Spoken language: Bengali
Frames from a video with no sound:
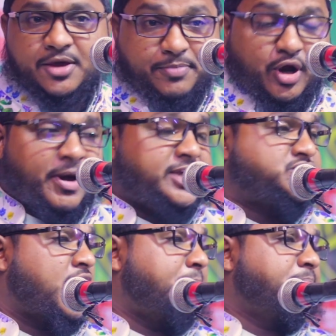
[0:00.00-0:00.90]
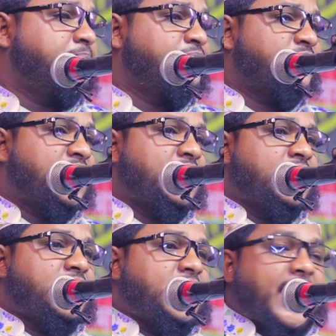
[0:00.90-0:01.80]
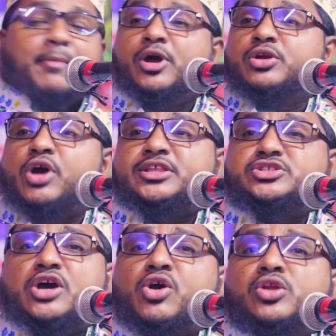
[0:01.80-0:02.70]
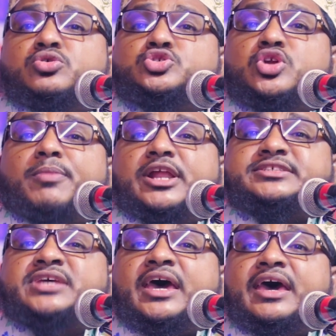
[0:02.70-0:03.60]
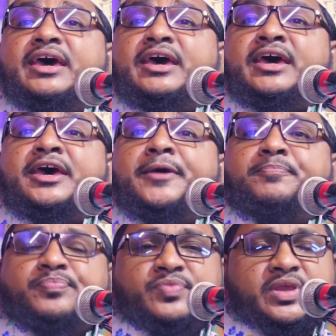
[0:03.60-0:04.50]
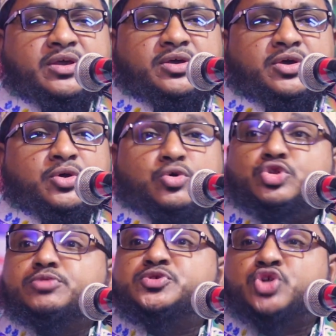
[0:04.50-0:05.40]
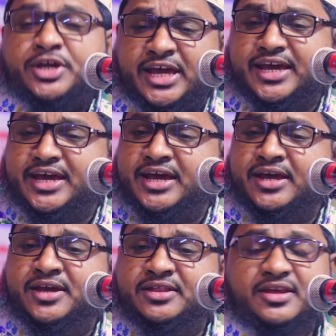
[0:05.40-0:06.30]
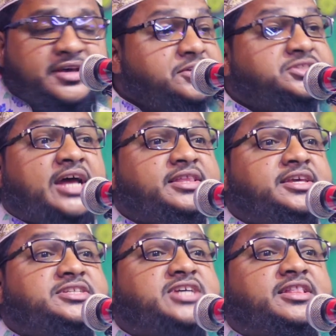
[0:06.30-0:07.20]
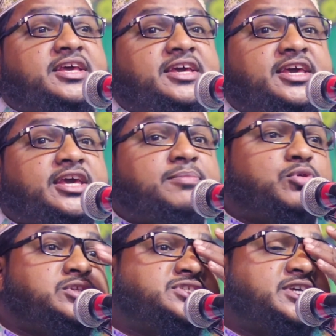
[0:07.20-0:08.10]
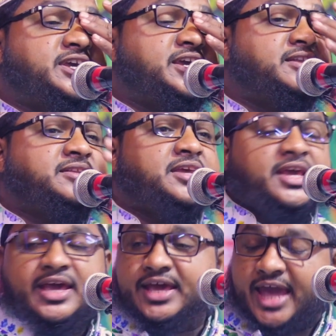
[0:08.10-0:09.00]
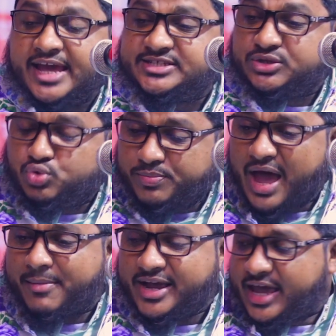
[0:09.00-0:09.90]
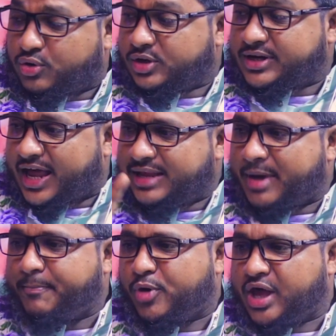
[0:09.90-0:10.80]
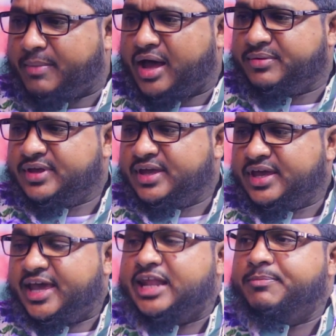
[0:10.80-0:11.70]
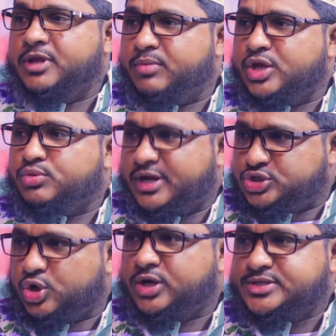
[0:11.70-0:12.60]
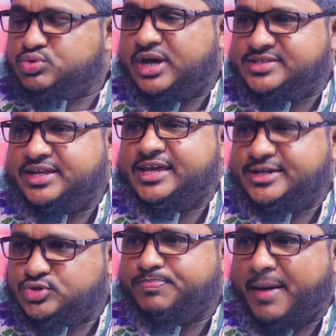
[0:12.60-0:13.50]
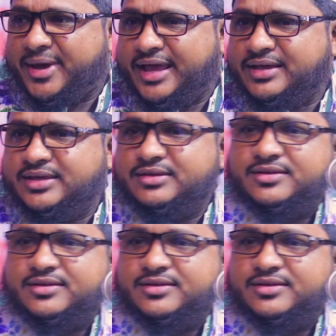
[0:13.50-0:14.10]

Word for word: প্রিয় ভাই সব এমন কথা যখন হুজুর বলেছে কুতুব শহীদ সাথে সাথে বলছেন এই যে তুমি আমাকে এখন কালিমা পড়াবা এর বিনিময় তোমার জন্য কিছু আছে নাকি কিছু পাবা নাকি